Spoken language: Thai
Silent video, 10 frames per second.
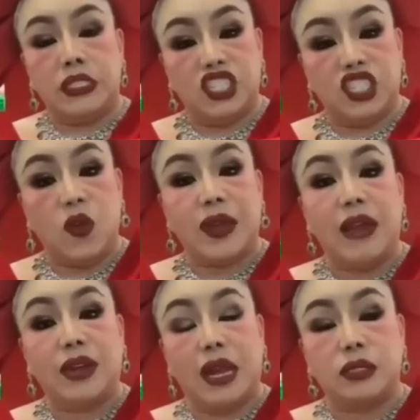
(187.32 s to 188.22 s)
ซื้อสอง
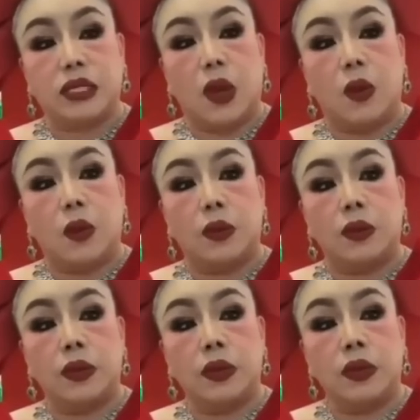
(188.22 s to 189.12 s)
เก้าเก้าสอง
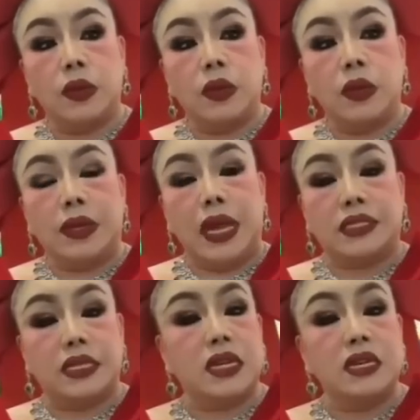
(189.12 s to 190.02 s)
แต่
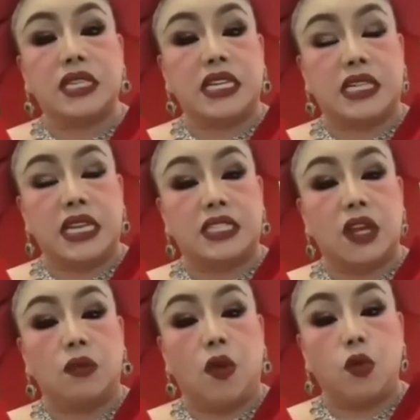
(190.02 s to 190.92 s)
จะซื้อสี่สี่ส
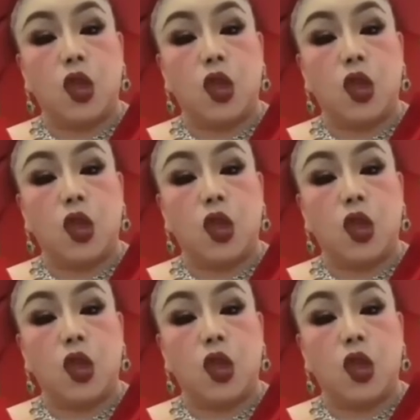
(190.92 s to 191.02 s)
อง